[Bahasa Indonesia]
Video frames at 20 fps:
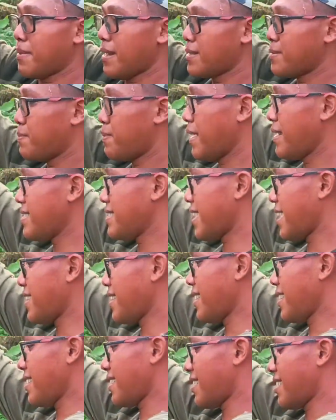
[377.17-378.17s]
Mas Ben
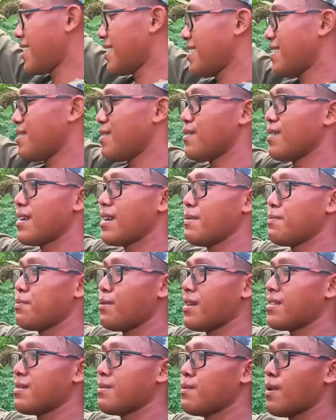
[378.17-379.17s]
Channel. Yo. Oke,
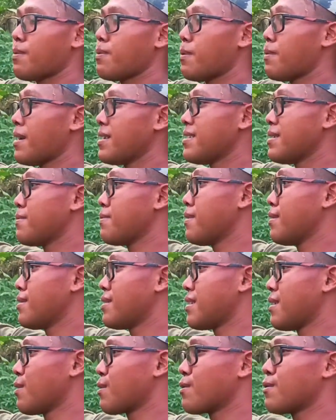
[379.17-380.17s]
buat semua pemancing
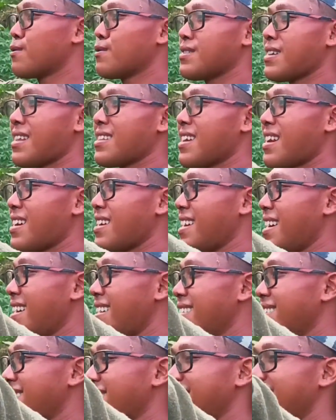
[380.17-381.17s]
belut seluruh Nusantara ya.
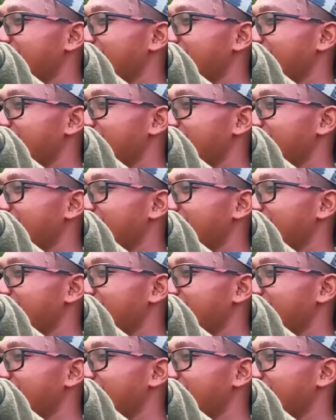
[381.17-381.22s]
